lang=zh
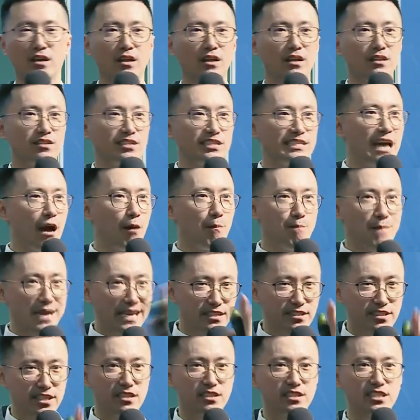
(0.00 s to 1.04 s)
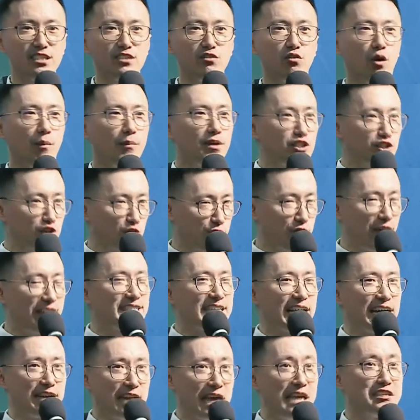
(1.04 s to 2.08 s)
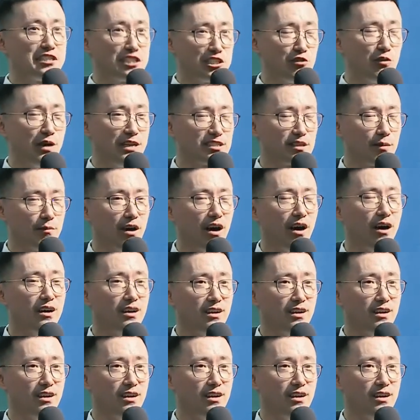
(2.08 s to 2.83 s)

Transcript: 只要 miss 一次，我们就非常内疚。为什么？